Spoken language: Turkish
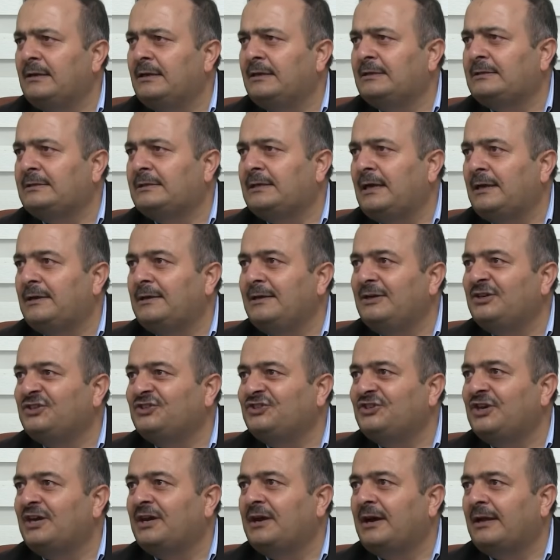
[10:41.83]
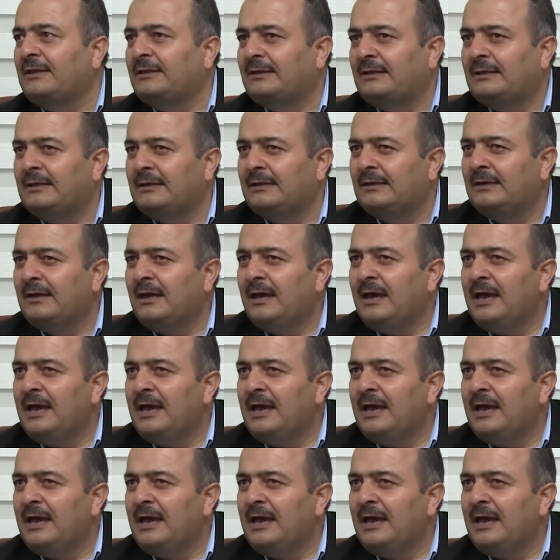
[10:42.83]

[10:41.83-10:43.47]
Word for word: Hristiyanlık şeriattır.